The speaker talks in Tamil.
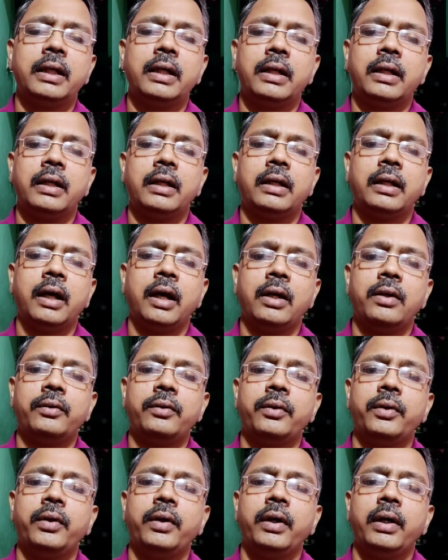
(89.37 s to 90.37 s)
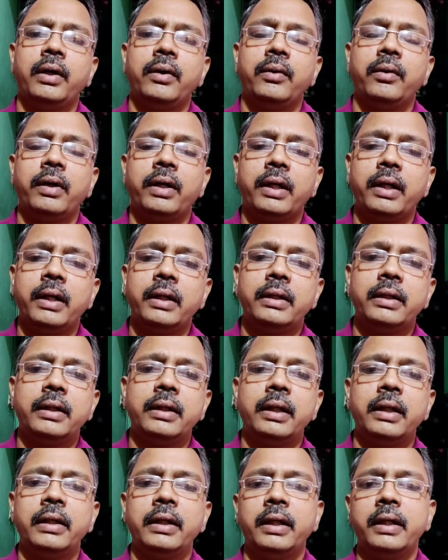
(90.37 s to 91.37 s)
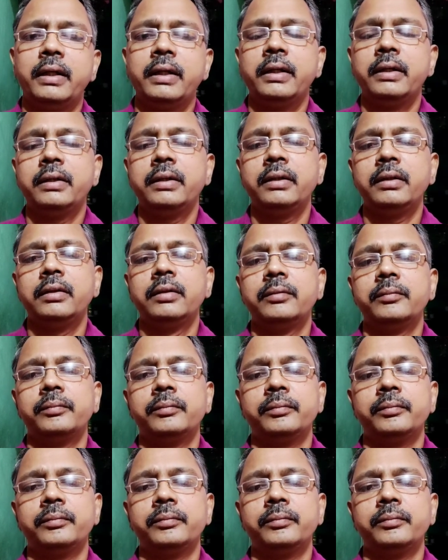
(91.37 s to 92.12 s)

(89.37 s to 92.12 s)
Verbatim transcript: ஏறல யாரும் உடனே கீழே இறங்கிட்டு